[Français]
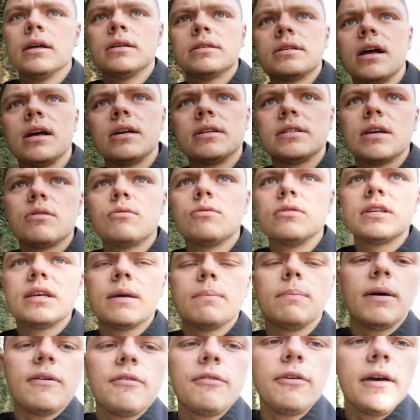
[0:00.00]
Ça, ne
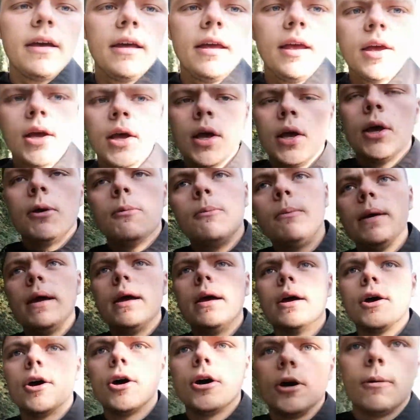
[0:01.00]
s'est pas fait,
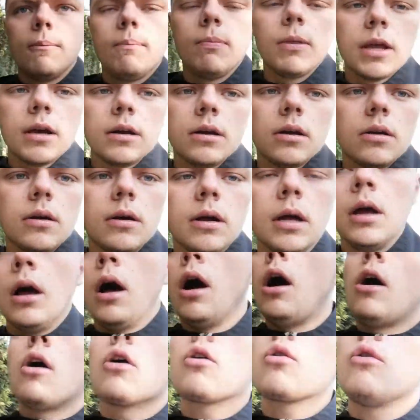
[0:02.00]
mais
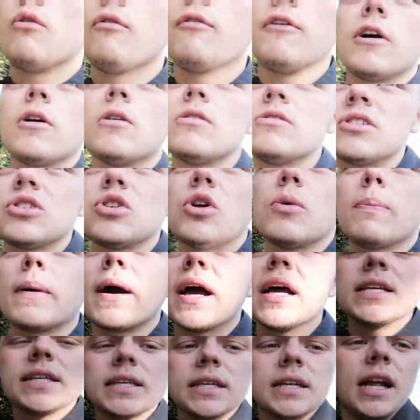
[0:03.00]
en conférence de
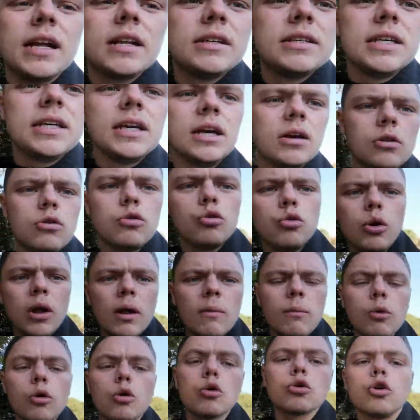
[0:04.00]
presse, il a dit tout
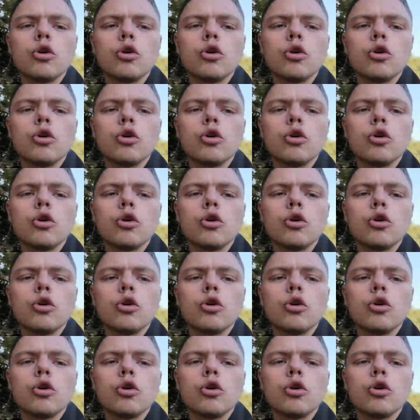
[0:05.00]
l'amour